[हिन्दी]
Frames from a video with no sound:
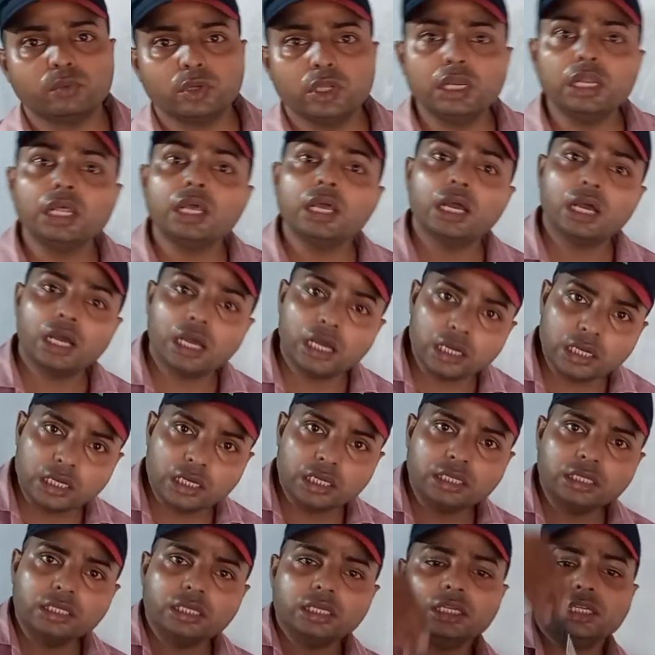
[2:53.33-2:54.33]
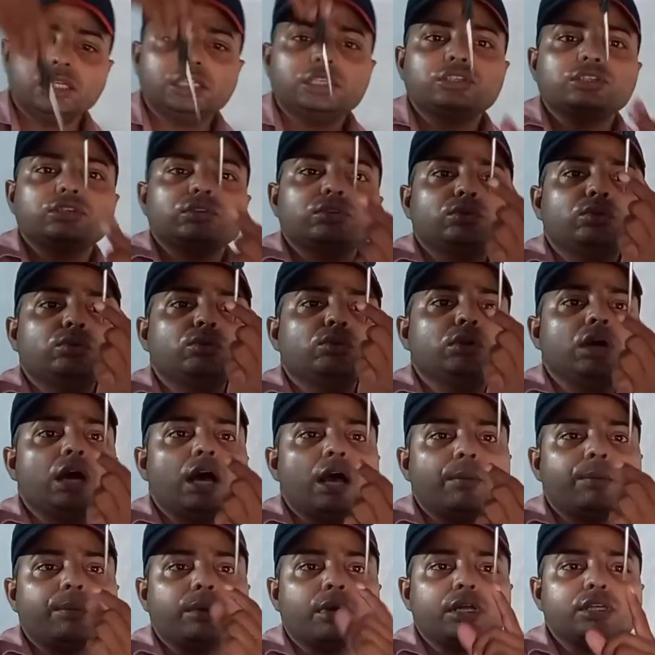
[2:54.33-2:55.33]
फील्ड अगर स्क्रू
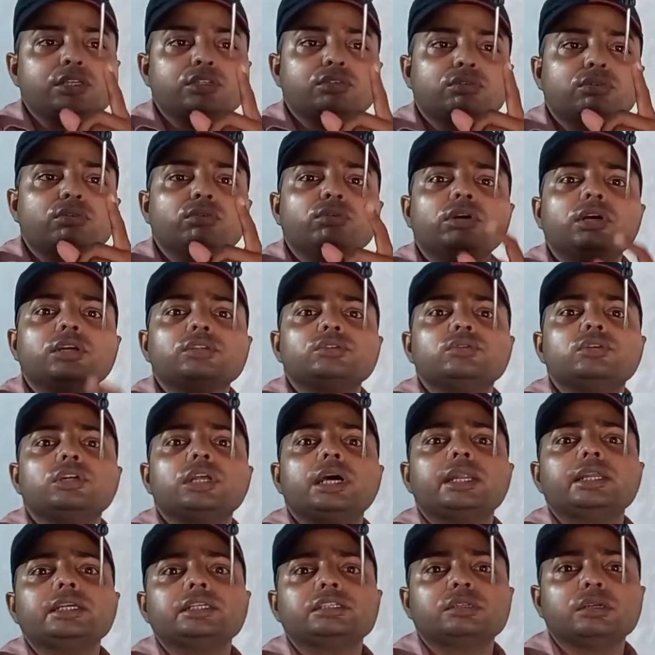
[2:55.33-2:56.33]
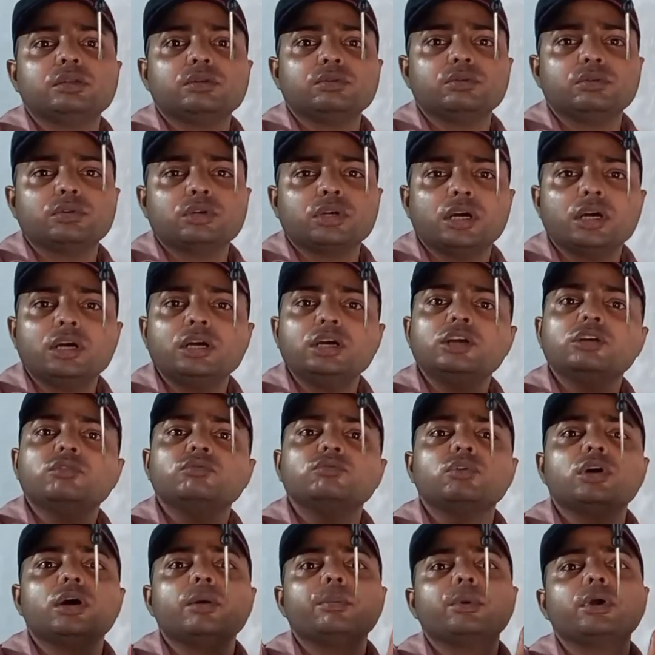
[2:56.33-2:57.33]
आपका स्क्रू का जो डायरेक्शन होगा
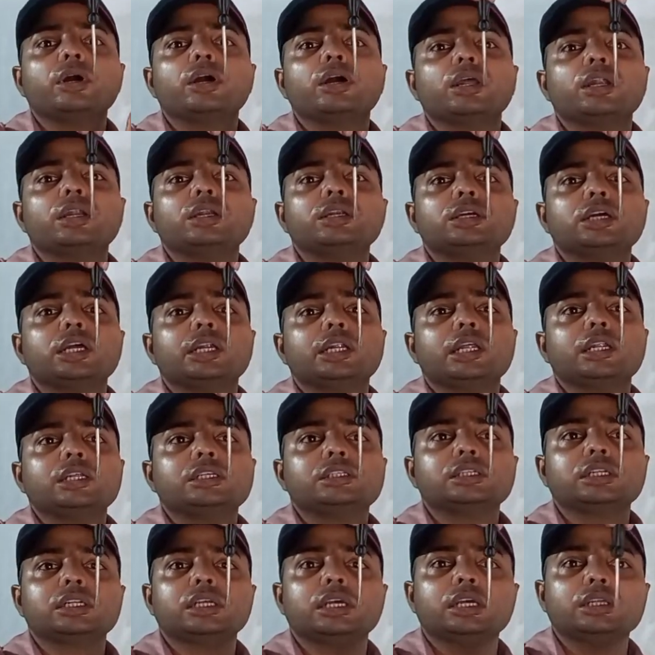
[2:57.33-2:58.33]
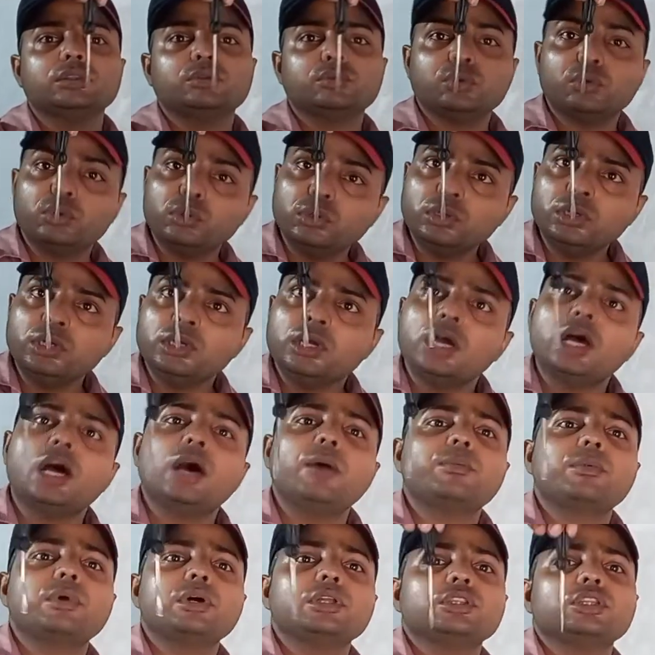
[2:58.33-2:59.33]
वो आपका करंट का डायरेक्शन है तो
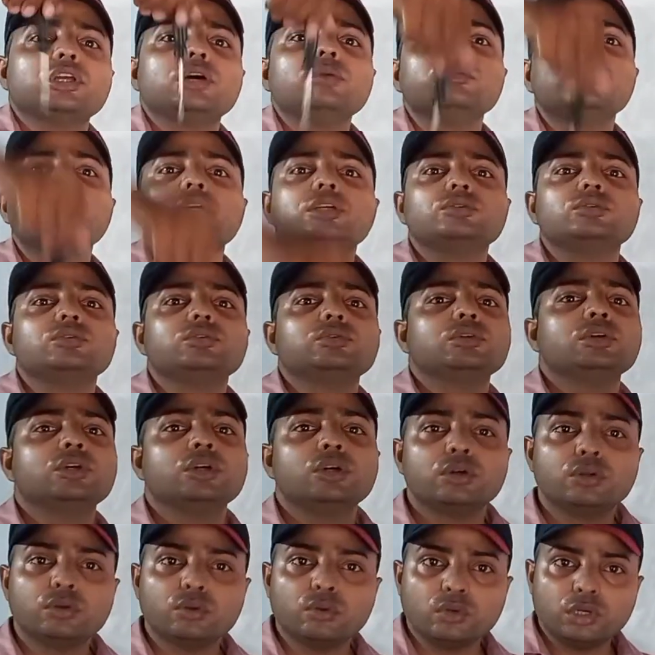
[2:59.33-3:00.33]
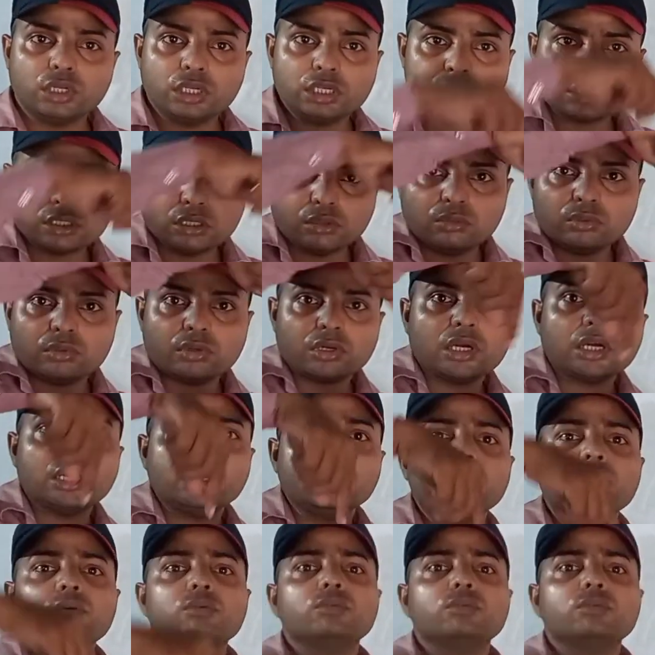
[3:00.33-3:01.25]
आपका थम का जो रोटेशन होगा